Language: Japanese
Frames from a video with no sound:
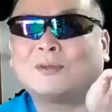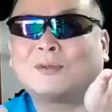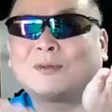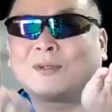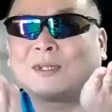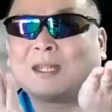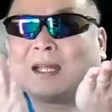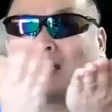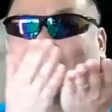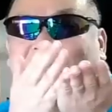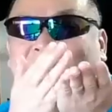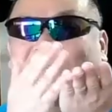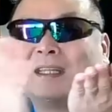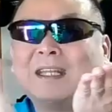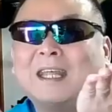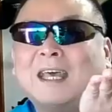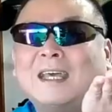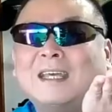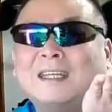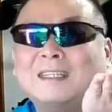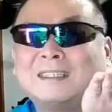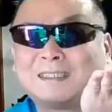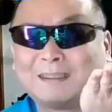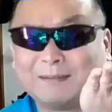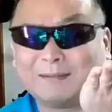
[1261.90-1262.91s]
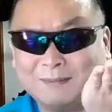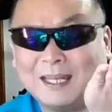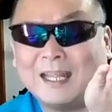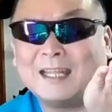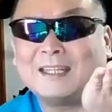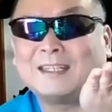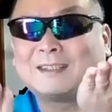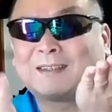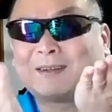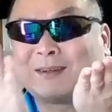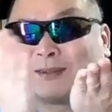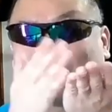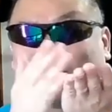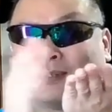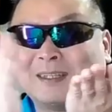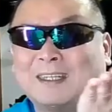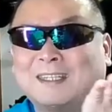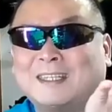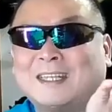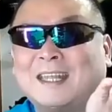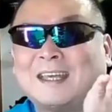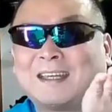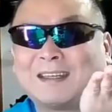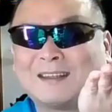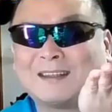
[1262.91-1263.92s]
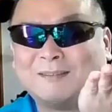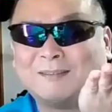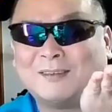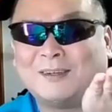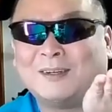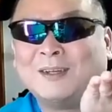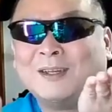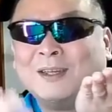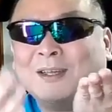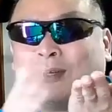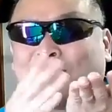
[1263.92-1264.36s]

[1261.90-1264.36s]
ることはできないし未来に行くことはできないけども